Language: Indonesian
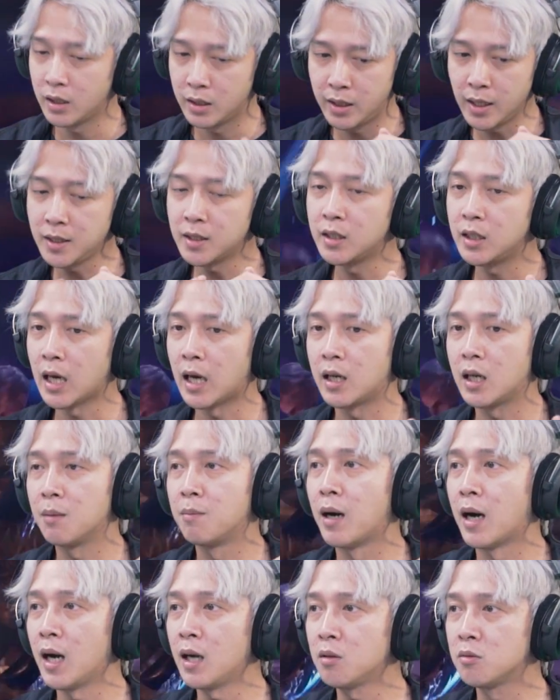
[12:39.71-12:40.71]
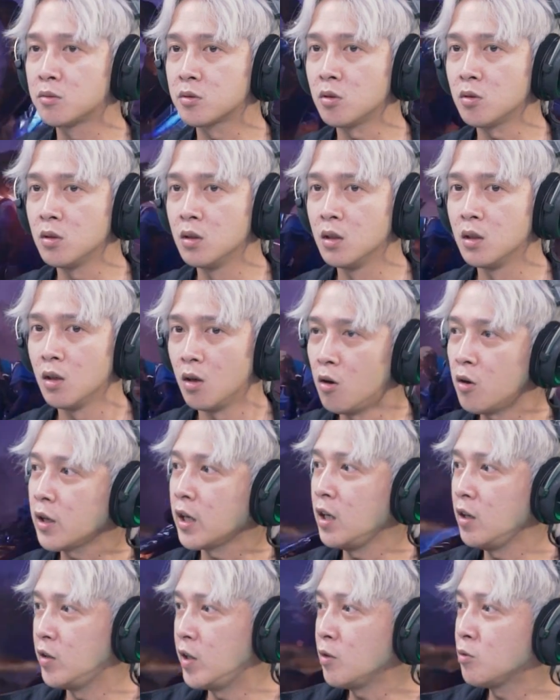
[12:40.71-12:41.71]
Dia jadi ada bahan untuk oke
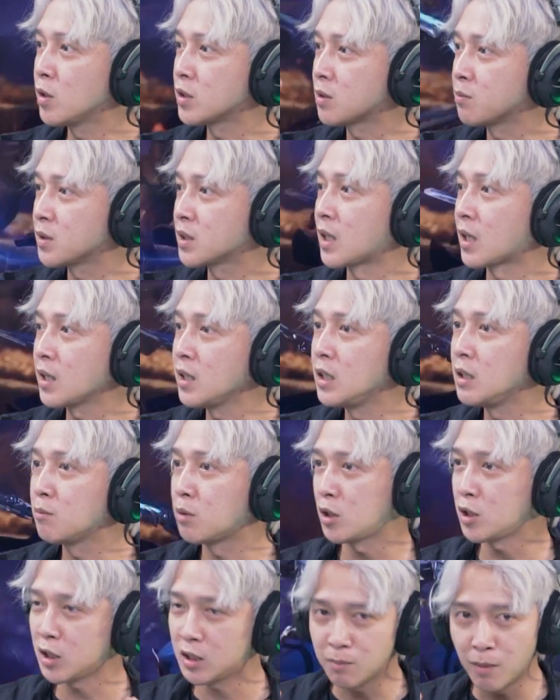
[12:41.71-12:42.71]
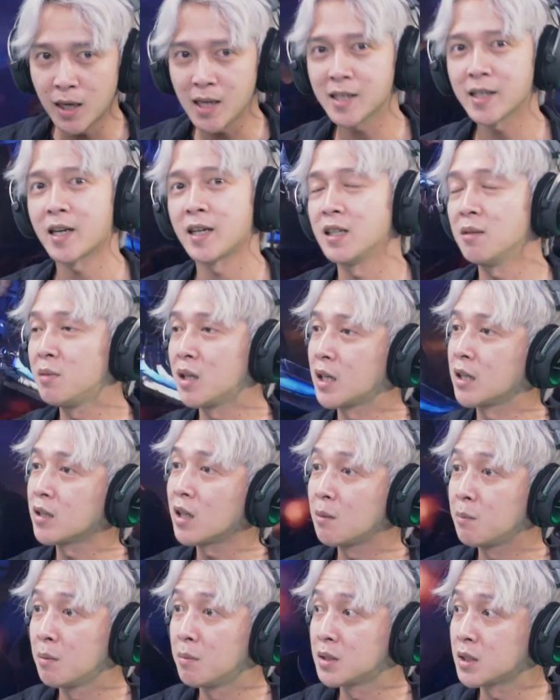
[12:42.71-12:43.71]
okay, dia udah sebesar ini, but gimana caranya biar
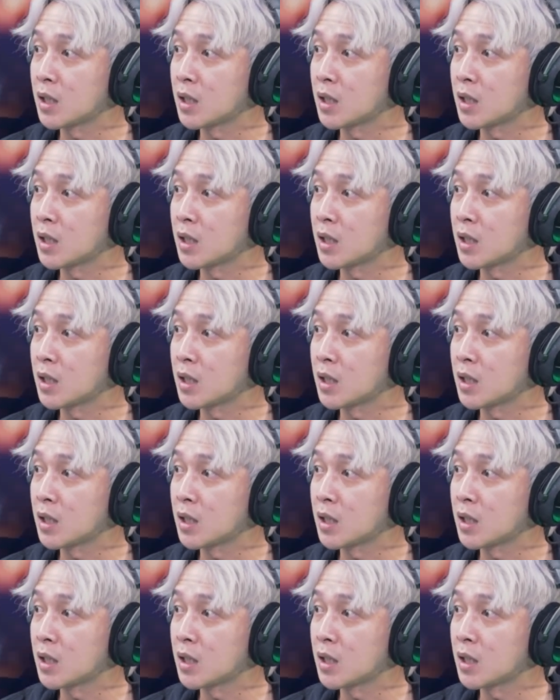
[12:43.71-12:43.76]
kita lebih